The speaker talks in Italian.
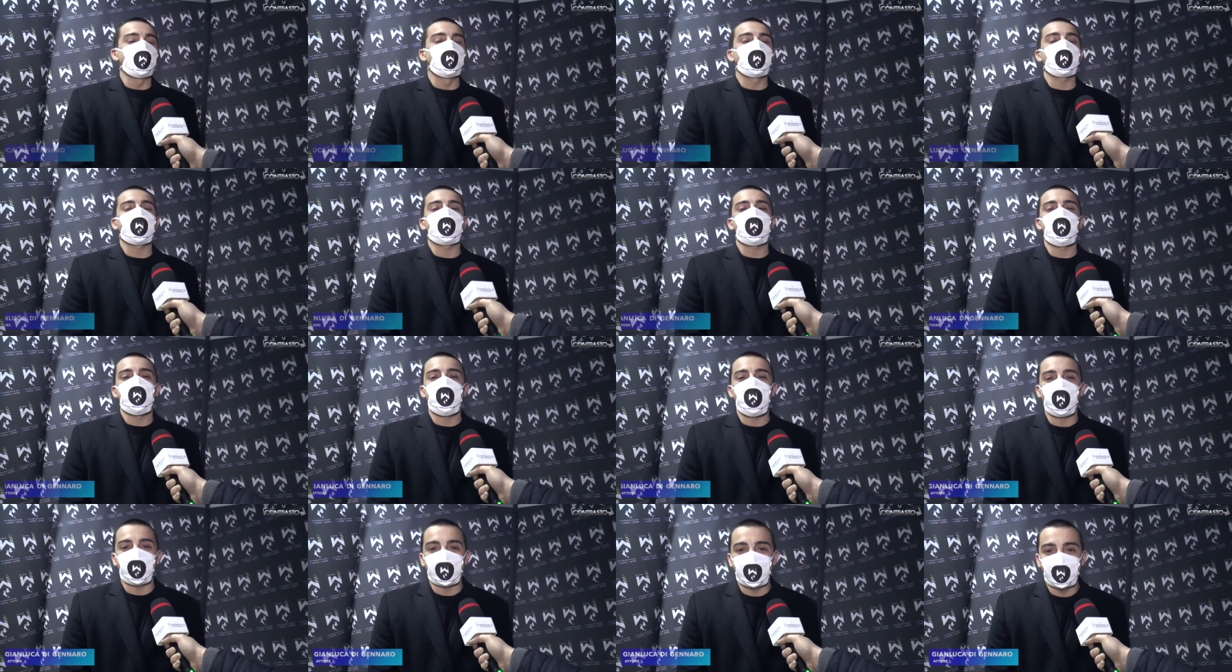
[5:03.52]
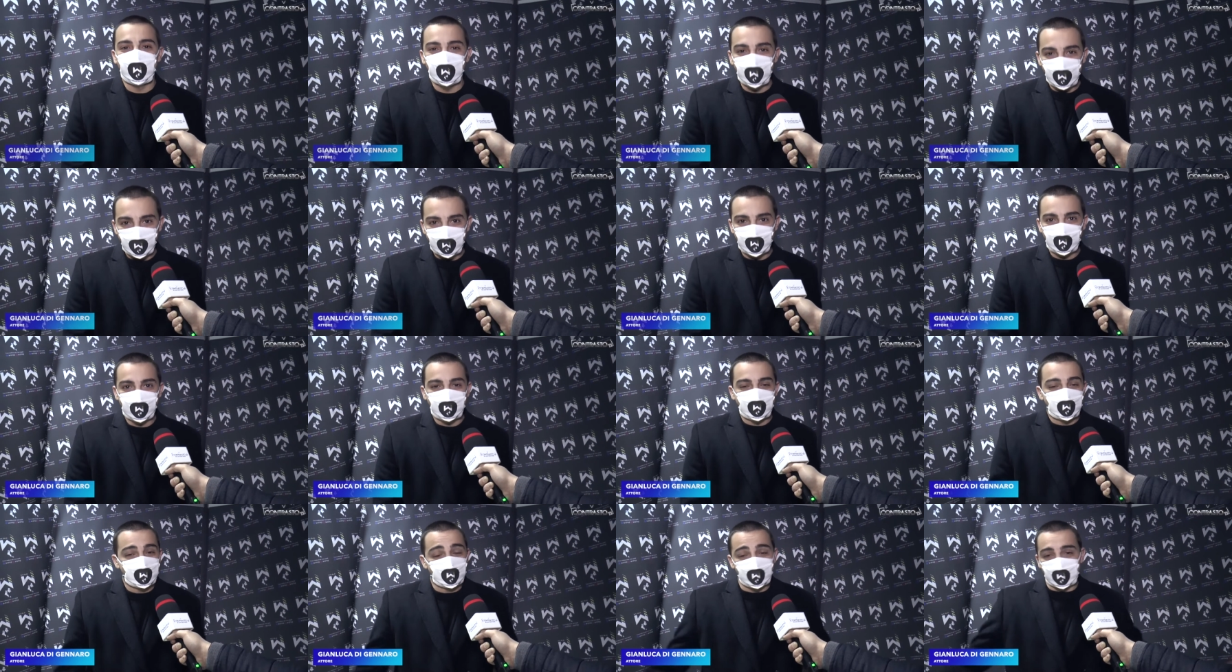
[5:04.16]
abbraccio a
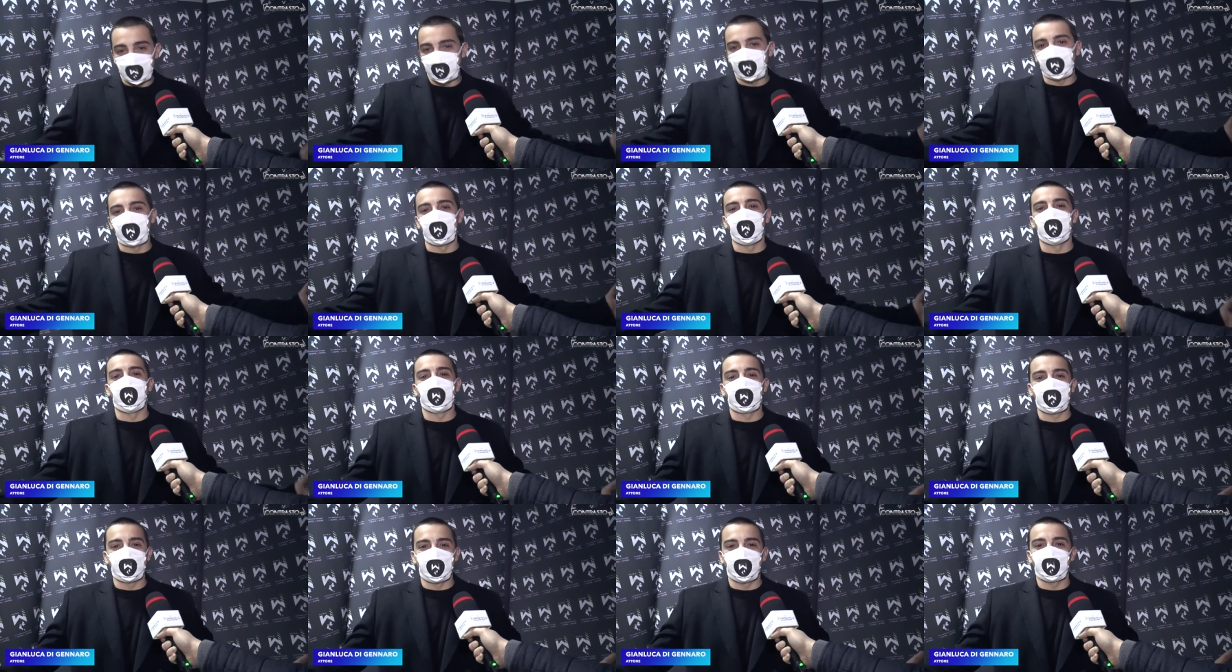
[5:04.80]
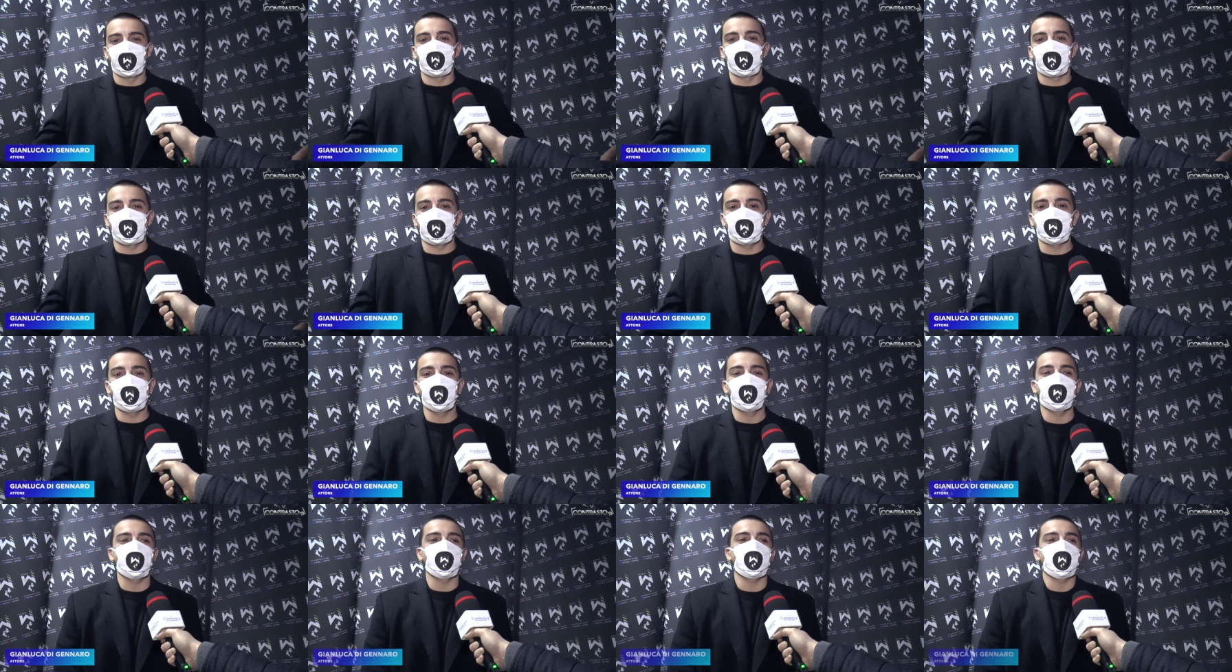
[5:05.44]
tutti, virtuale
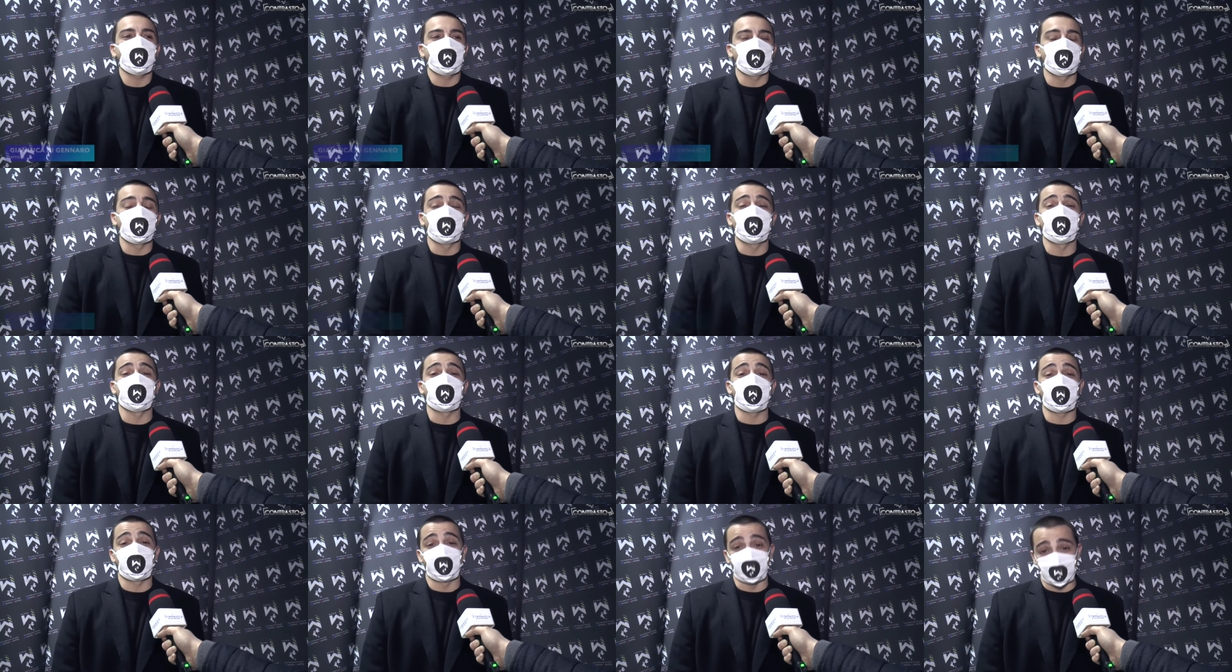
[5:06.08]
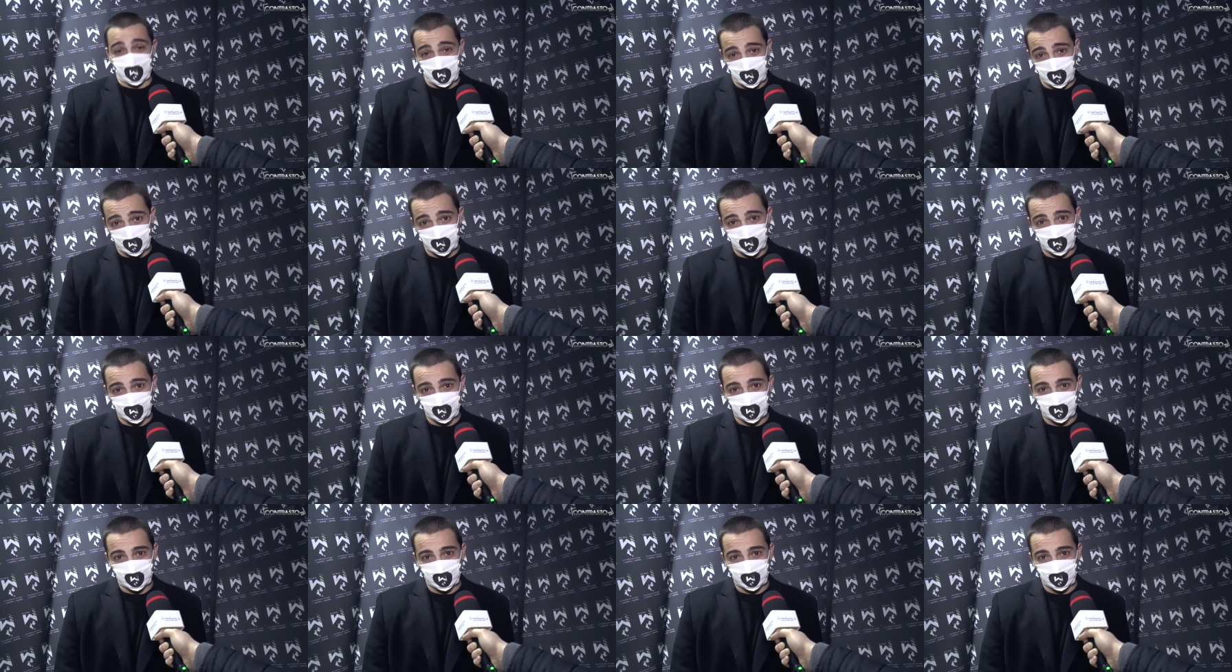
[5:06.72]
ovviamente, e a presto.